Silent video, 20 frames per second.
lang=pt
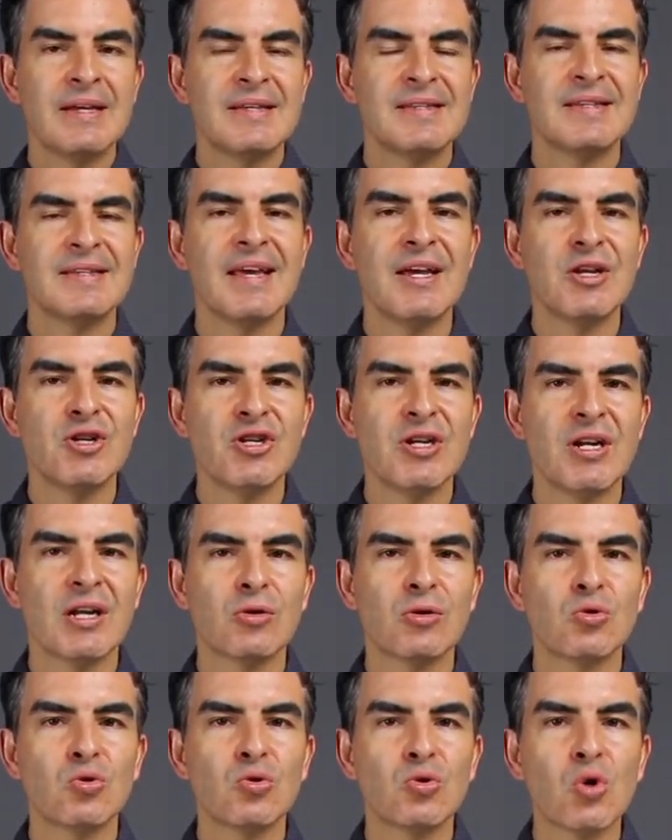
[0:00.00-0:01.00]
Se
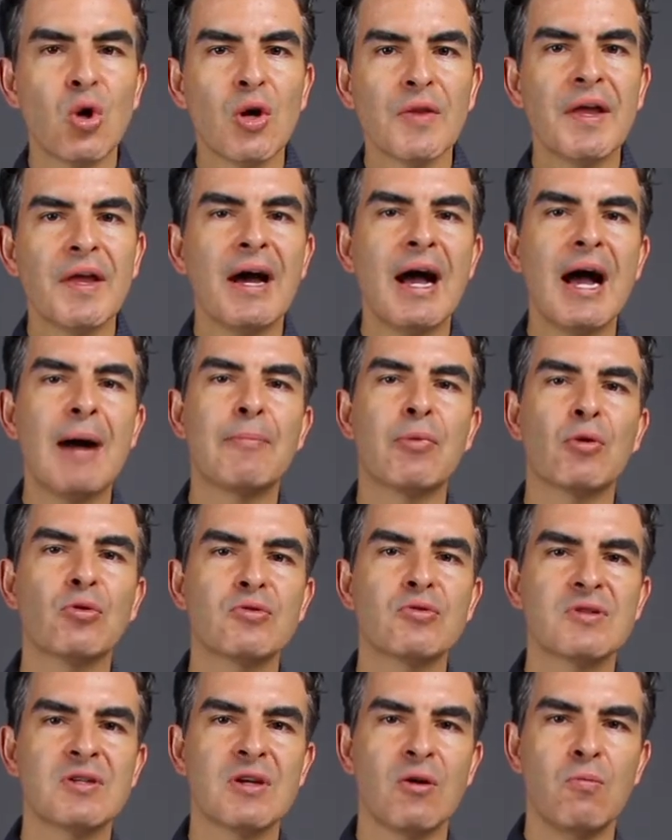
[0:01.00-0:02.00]
retira toda a
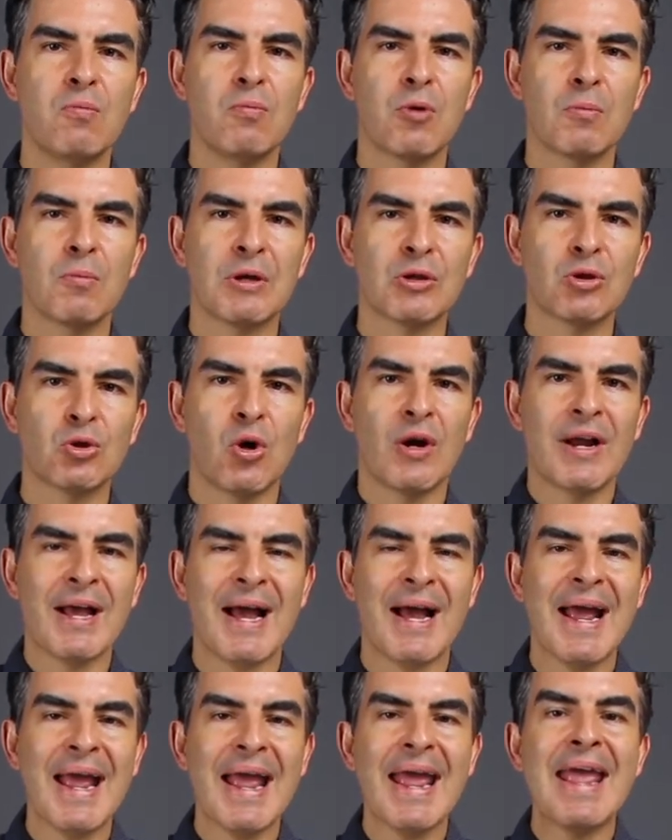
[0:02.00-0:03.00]
produção
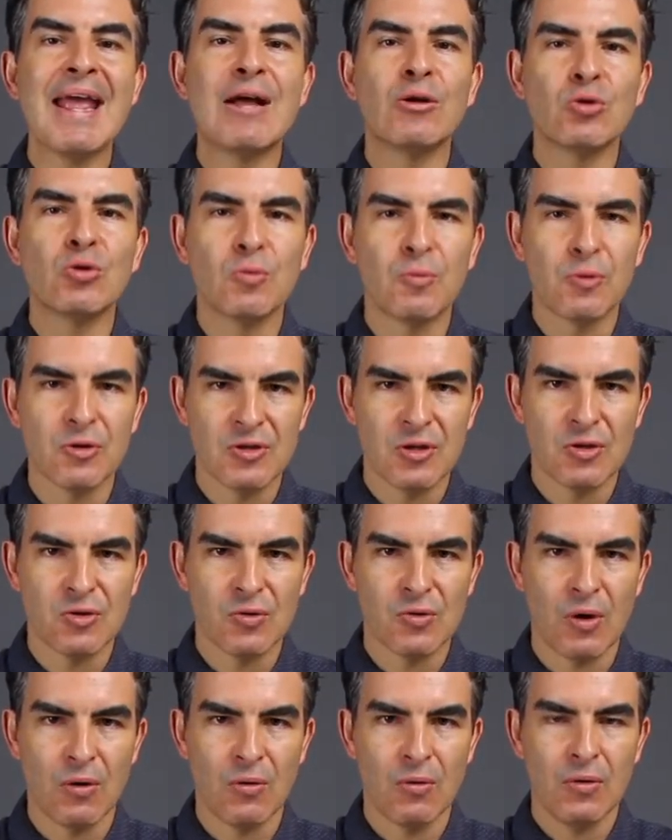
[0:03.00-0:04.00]
probatória
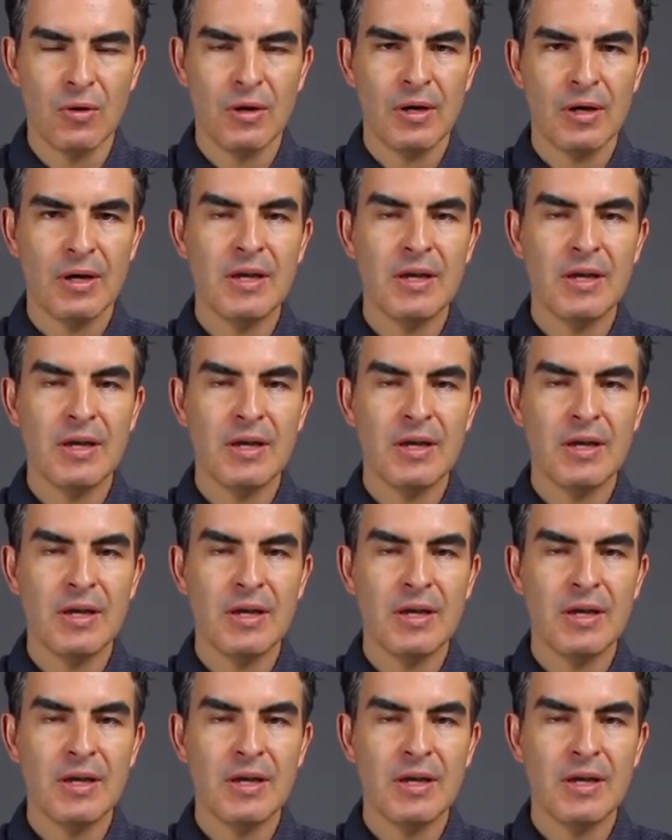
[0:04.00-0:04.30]
endoprocessual.